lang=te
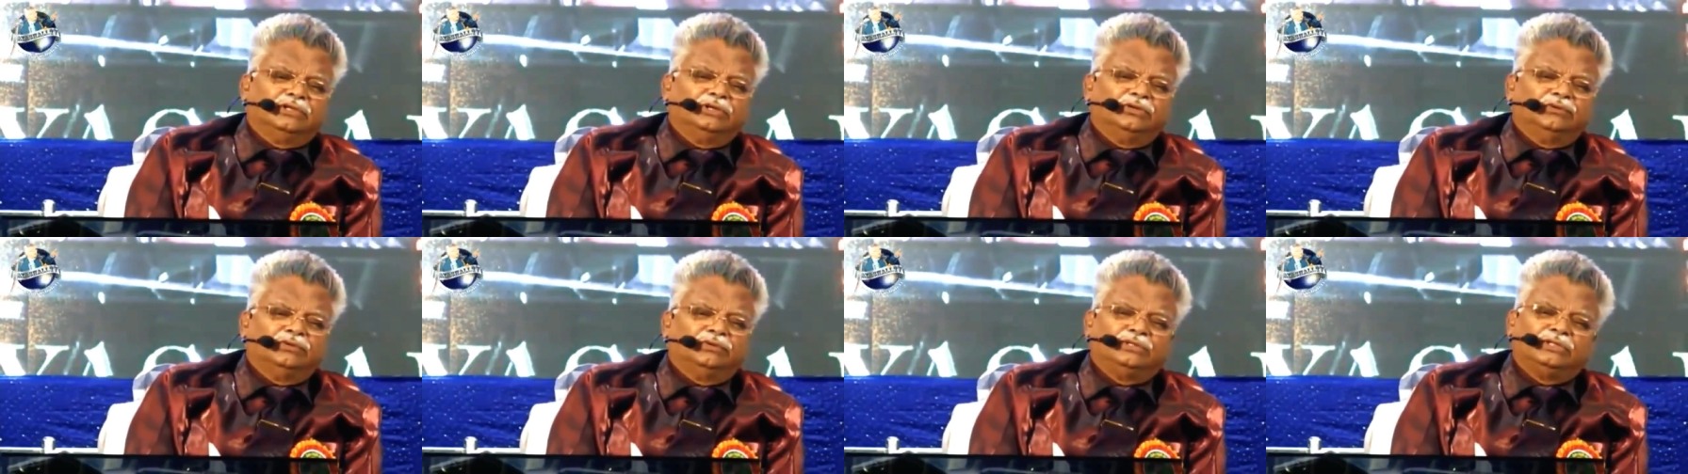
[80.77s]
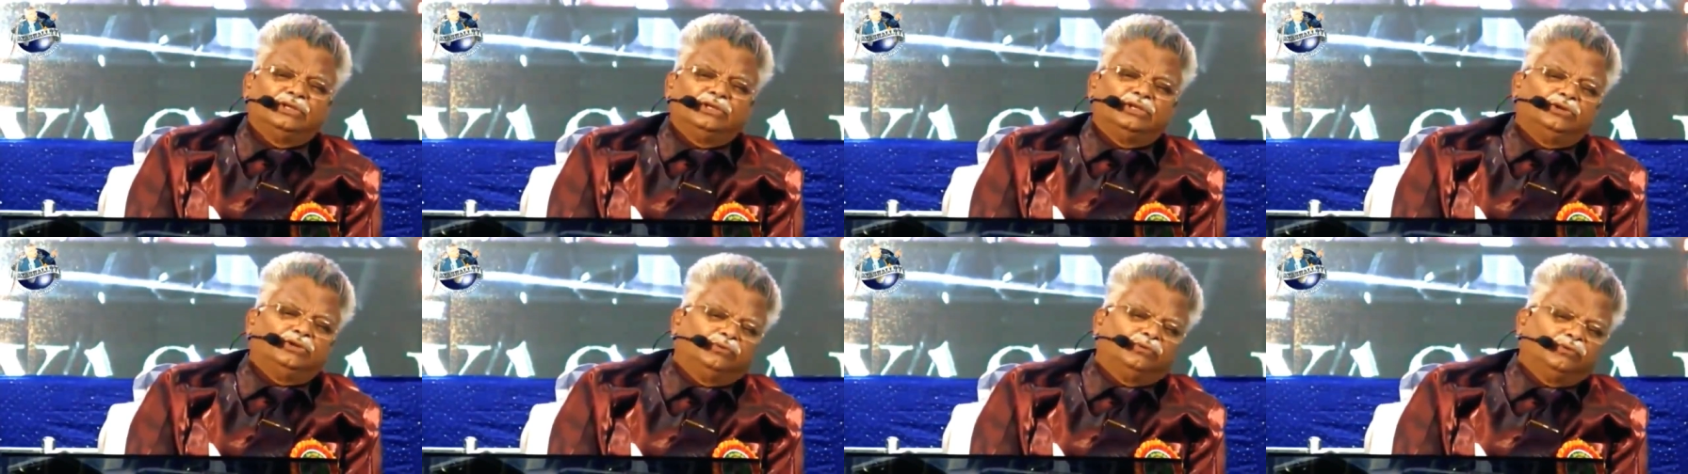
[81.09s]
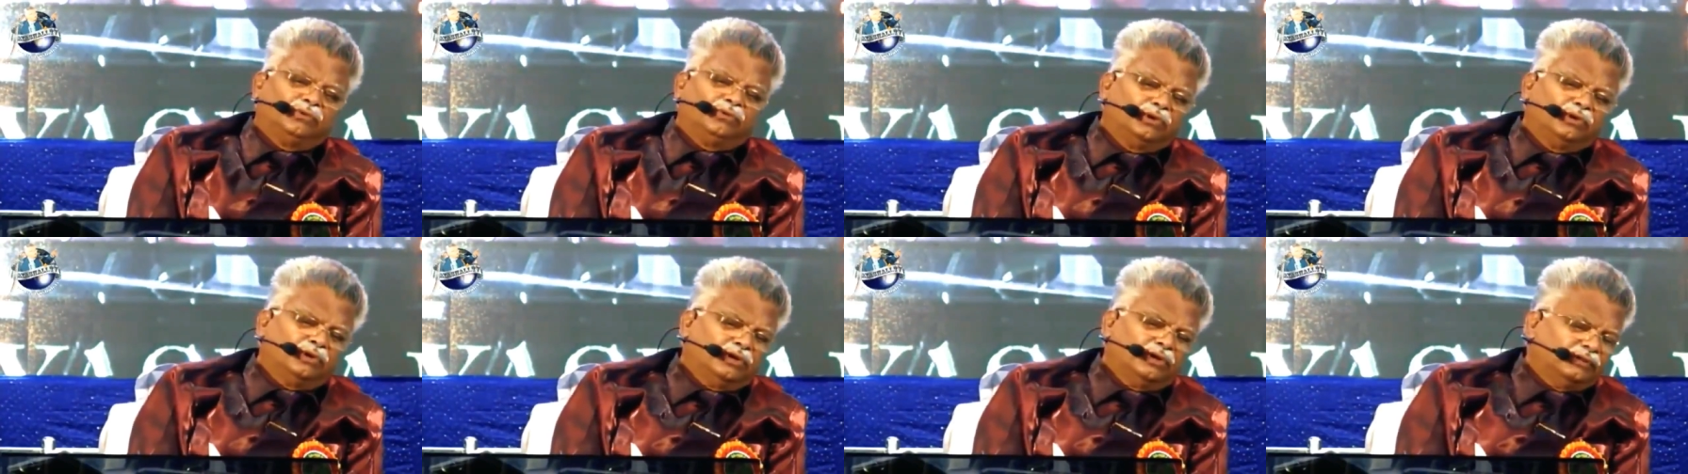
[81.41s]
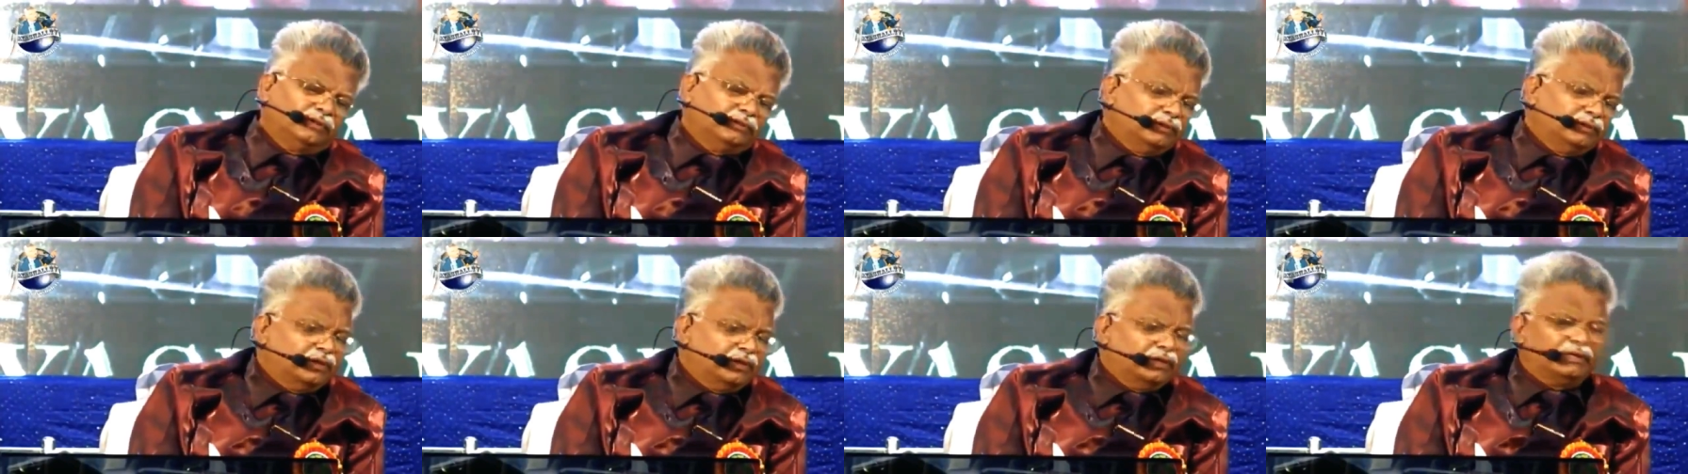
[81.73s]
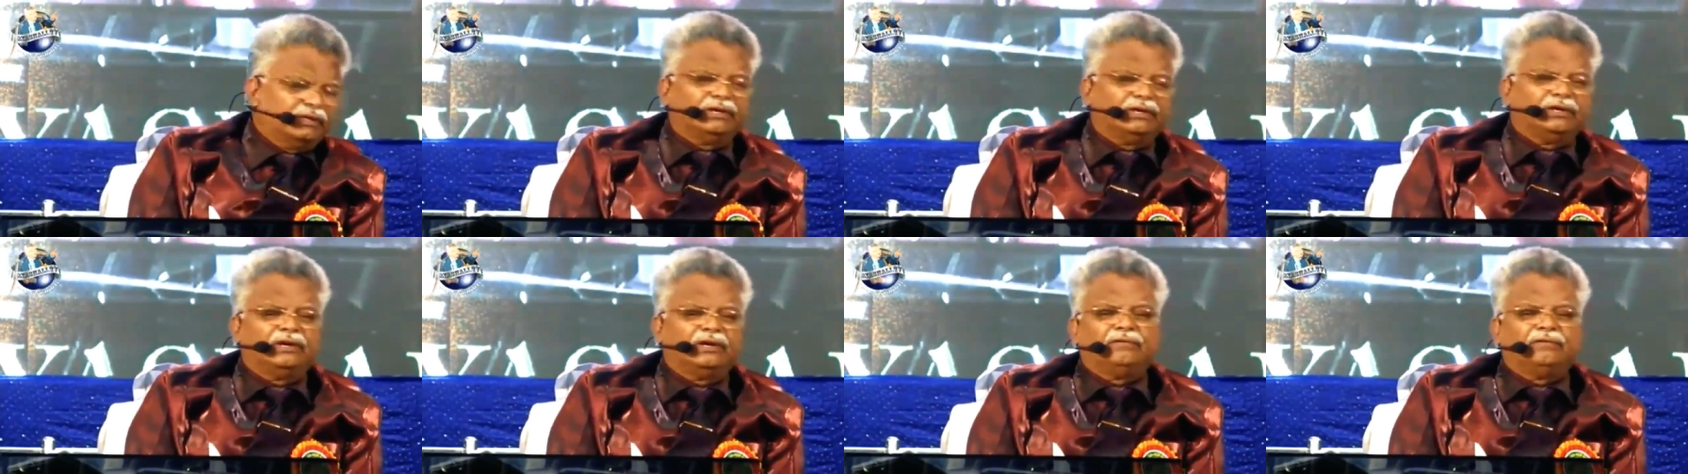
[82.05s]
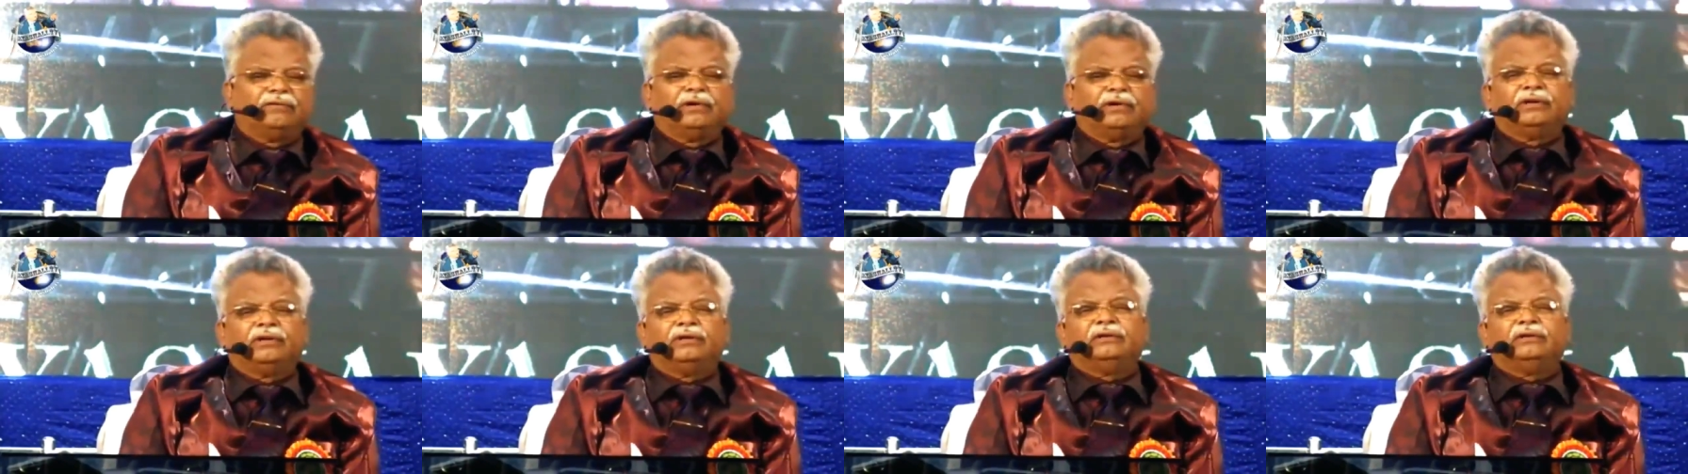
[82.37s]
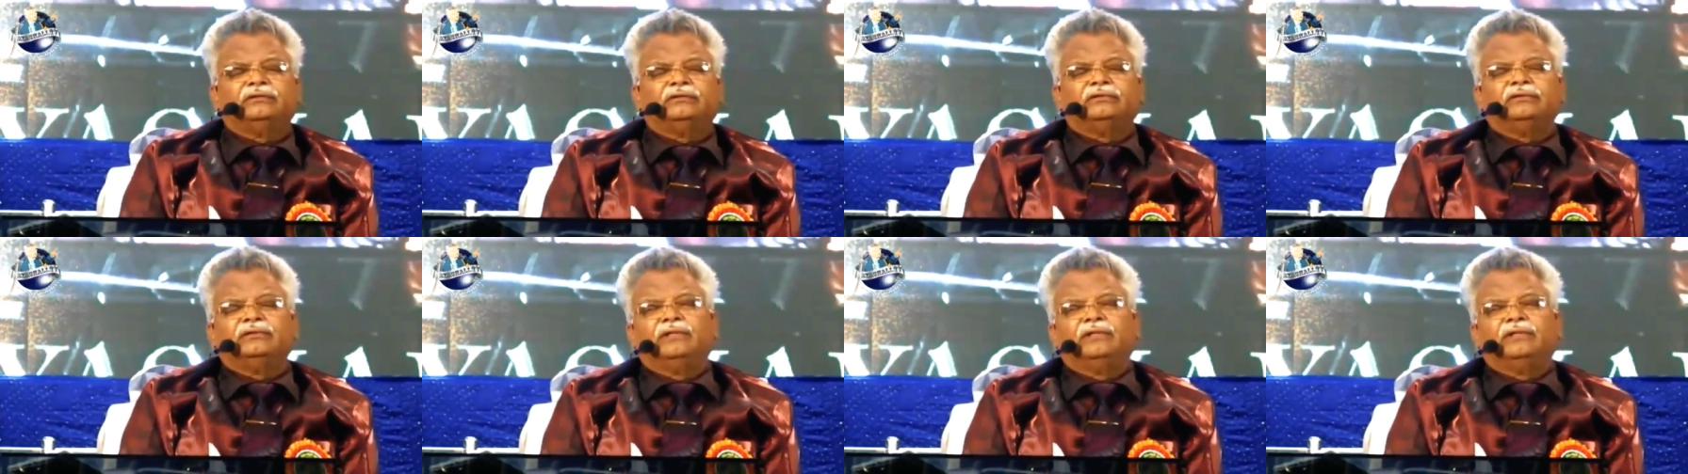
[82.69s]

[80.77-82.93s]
యువతి యువకులు అందరికీ కావాలి